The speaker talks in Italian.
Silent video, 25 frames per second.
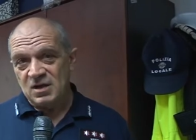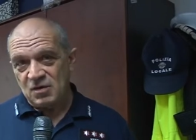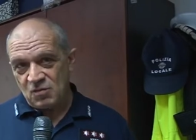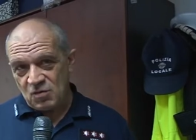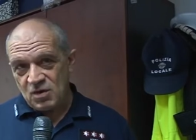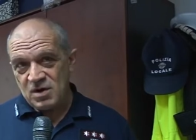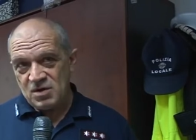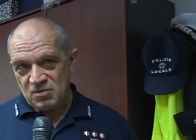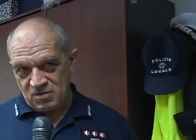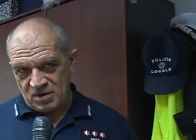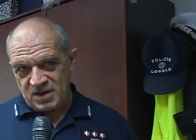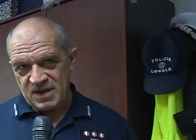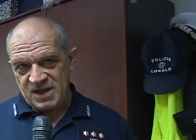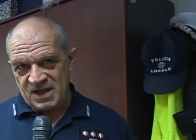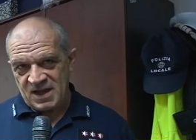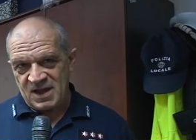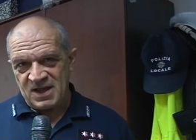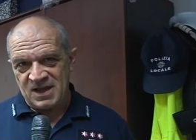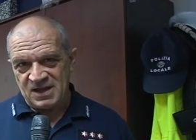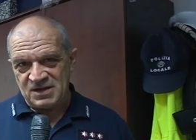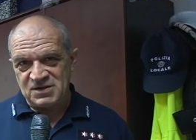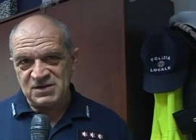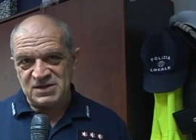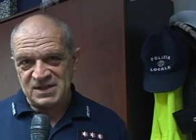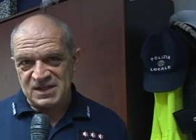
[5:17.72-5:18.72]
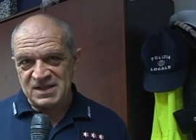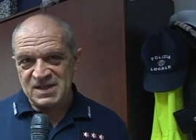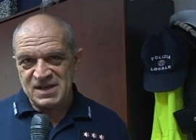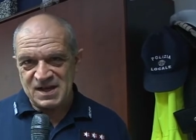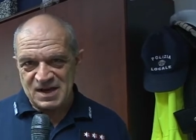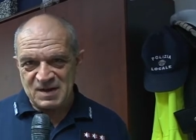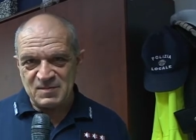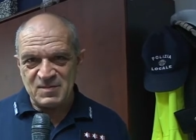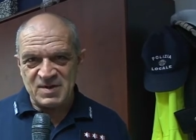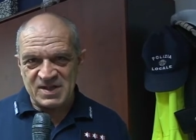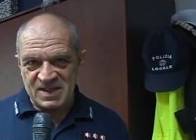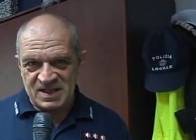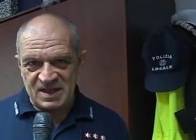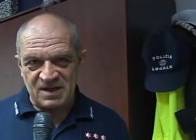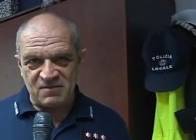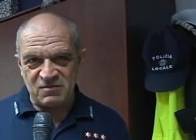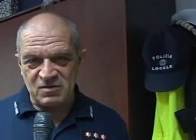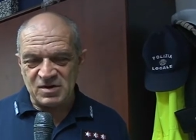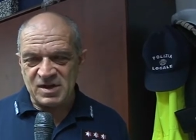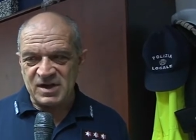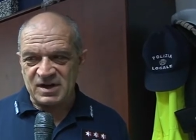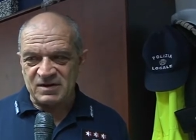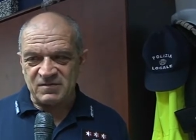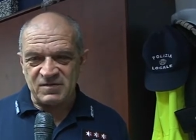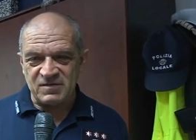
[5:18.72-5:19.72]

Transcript: quello che i cittadini lamentavano era